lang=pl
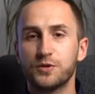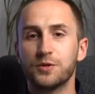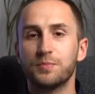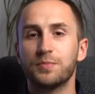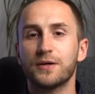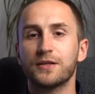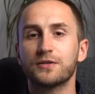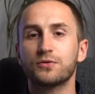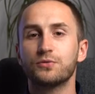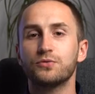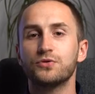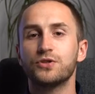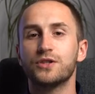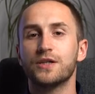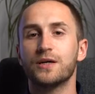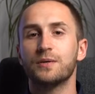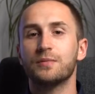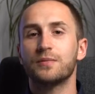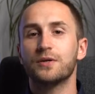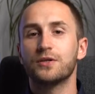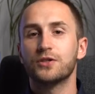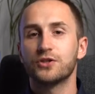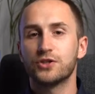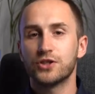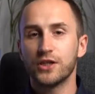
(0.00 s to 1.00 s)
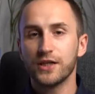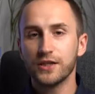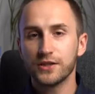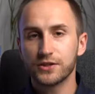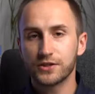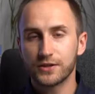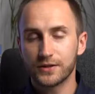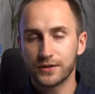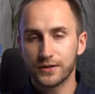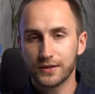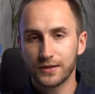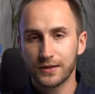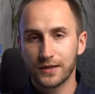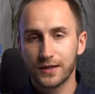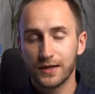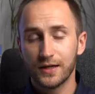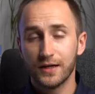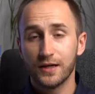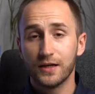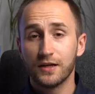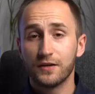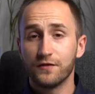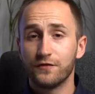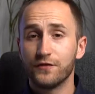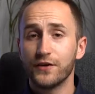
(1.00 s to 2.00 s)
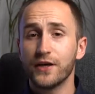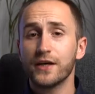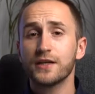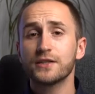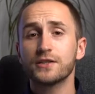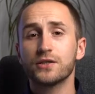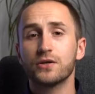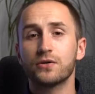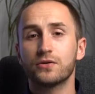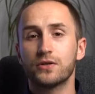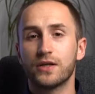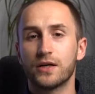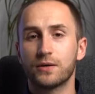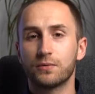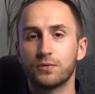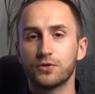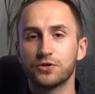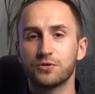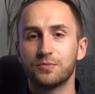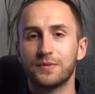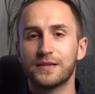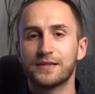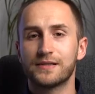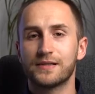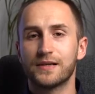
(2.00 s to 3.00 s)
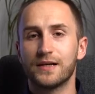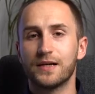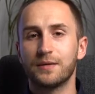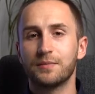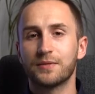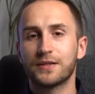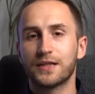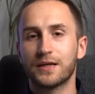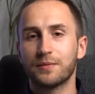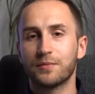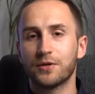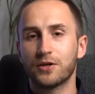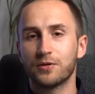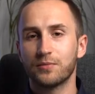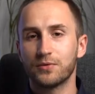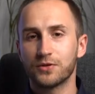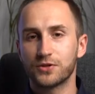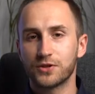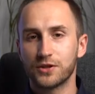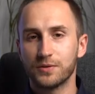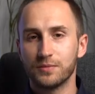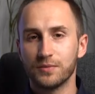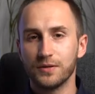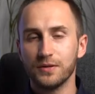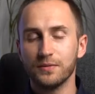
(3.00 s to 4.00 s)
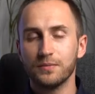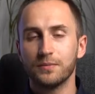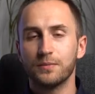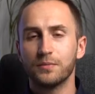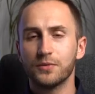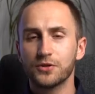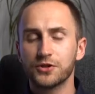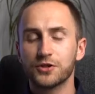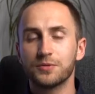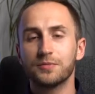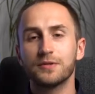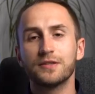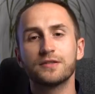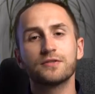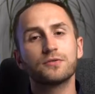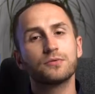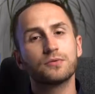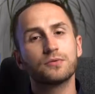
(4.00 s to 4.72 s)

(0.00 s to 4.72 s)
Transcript: W przypadku ziem lżejszych, większa odległość między elementami roboczymi może być